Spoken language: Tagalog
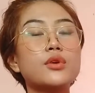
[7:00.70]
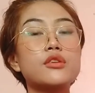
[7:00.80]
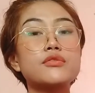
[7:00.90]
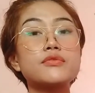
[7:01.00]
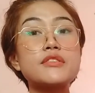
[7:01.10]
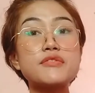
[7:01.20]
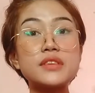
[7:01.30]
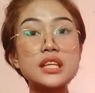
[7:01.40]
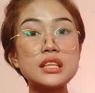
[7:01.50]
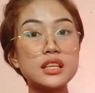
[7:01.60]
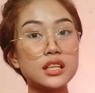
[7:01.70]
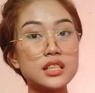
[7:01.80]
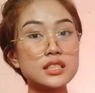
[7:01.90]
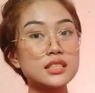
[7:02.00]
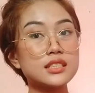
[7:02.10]
for 15
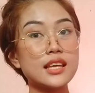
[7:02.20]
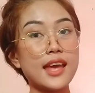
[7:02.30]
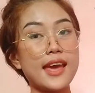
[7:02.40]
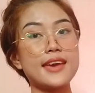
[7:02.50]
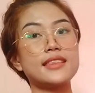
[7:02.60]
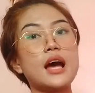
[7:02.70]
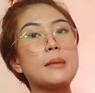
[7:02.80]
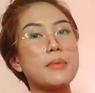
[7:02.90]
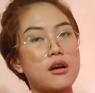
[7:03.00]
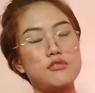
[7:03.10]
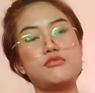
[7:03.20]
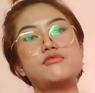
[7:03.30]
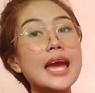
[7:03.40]
years and above.